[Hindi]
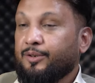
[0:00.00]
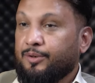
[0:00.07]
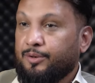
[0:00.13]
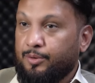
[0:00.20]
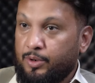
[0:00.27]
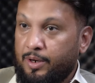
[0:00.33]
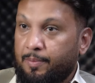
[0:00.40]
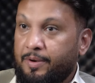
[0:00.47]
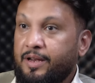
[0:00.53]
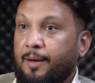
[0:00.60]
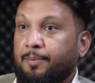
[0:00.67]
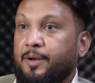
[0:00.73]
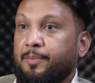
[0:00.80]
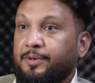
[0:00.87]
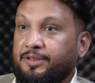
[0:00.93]
क्योंकि भाई
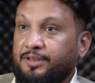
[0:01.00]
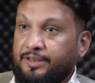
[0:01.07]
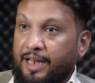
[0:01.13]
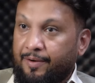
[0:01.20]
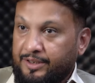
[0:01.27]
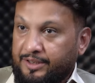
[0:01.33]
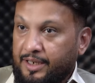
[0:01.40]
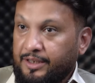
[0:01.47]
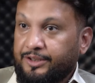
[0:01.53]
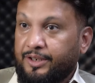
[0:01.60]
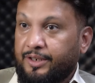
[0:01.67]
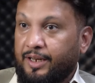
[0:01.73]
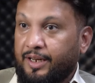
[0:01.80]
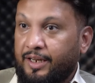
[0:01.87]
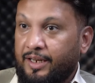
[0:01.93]
आपके पास डाइवर्स
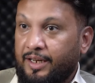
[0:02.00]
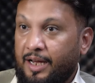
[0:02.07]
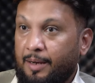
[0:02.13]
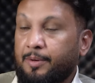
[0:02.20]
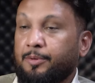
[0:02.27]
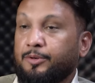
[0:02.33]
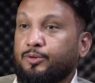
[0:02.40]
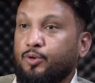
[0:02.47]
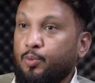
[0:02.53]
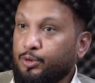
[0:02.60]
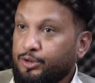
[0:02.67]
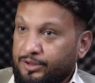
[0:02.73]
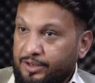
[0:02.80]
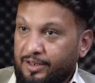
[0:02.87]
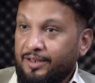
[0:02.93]
कल्चर है आपके पास
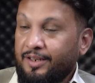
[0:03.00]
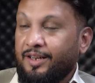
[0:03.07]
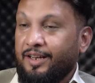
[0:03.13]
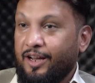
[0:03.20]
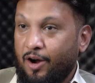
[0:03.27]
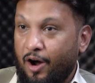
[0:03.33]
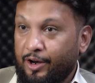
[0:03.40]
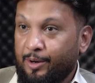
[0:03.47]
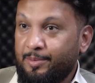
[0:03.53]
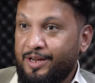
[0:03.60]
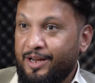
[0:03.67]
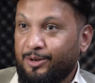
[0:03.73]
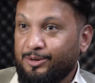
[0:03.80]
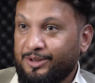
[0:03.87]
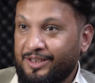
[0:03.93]
रोबस्ट
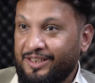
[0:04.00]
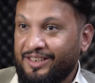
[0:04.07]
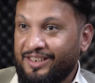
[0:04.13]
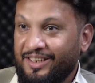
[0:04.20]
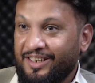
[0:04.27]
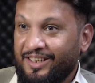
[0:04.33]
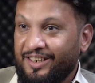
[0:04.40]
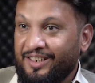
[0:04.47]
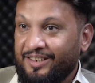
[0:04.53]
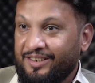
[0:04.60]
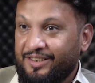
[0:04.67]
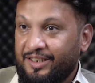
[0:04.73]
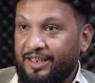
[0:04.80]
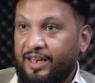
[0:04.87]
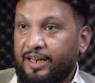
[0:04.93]
इकोनॉमी है उसकी
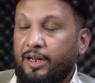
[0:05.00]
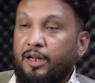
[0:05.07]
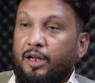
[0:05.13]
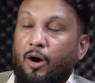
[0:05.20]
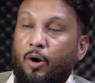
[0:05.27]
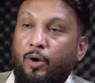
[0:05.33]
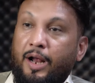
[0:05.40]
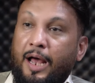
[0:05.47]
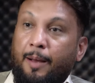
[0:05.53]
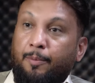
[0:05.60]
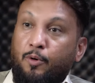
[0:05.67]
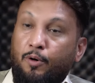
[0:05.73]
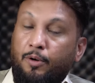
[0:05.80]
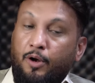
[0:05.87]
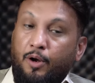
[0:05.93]
ठीक है और, और
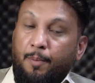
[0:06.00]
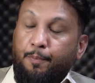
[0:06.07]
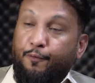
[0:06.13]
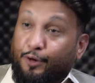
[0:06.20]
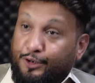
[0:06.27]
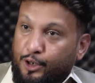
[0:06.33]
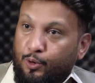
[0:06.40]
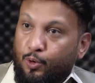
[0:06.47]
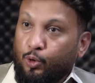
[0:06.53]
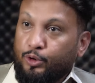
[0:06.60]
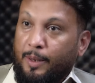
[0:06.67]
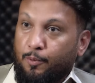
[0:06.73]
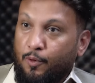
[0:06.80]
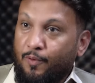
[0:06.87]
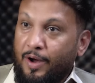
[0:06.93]
आपको प्रोफेशनल
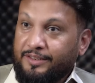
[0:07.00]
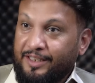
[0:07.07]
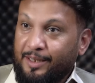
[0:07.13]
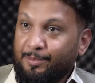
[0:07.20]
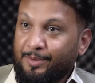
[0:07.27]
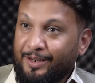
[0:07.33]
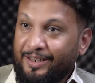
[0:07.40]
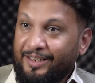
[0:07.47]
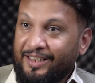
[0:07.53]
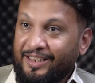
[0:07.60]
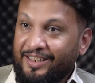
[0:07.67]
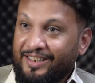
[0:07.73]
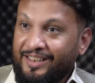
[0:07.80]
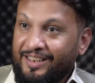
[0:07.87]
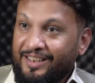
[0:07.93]
ग्रोथ आपको वहां ज्यादा मिल रही
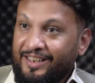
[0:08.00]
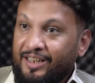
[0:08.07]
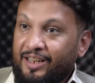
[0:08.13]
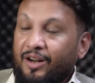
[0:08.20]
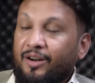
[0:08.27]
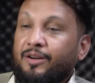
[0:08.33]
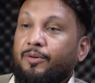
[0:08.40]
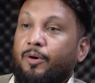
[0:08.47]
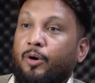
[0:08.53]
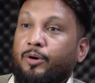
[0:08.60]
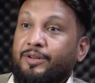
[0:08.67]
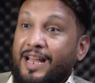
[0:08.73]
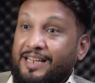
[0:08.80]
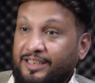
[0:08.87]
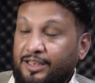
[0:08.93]
है
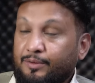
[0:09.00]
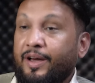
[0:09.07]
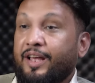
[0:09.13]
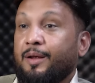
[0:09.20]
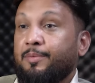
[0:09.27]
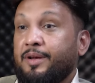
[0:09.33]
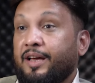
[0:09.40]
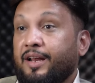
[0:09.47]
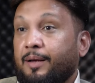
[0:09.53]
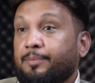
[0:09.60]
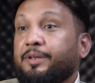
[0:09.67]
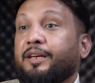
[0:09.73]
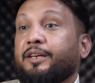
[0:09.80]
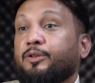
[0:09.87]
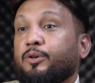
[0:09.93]
और टैक्सेस वगैरह भी अगर आप देखें तो